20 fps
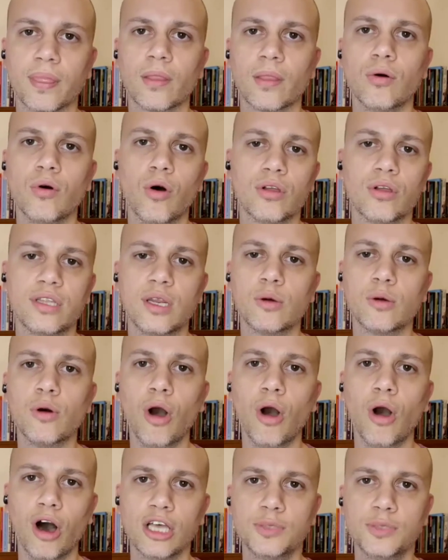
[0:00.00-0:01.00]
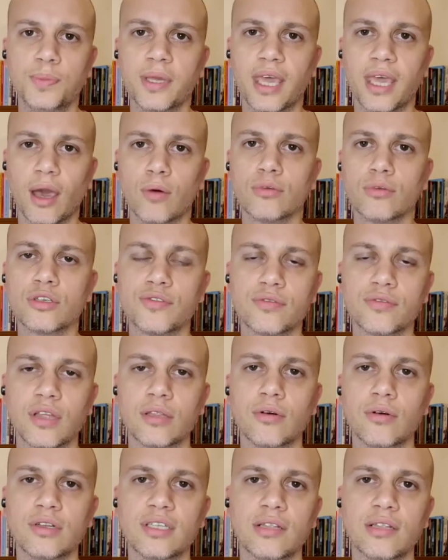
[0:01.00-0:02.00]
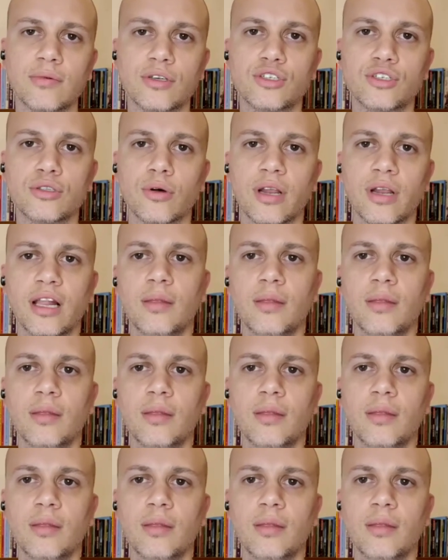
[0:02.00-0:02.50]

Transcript: o Rodrigo Rospe, que é um dos fundadores da minha editora,